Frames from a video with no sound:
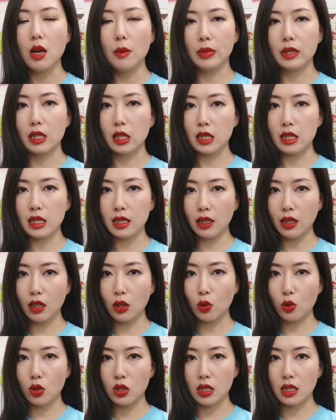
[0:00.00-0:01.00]
比较鸡肋
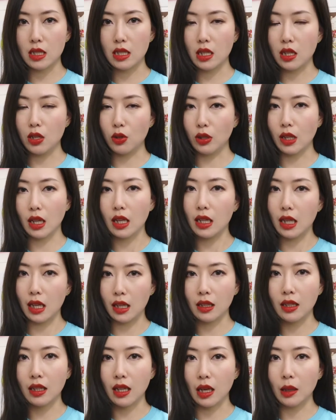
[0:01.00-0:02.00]
或者一些有点
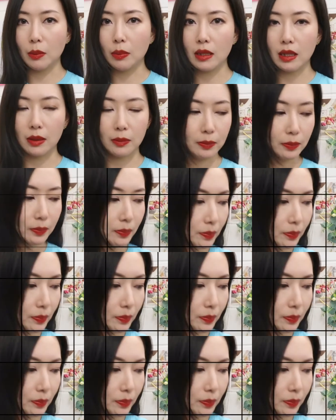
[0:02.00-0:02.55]
雷的雷品。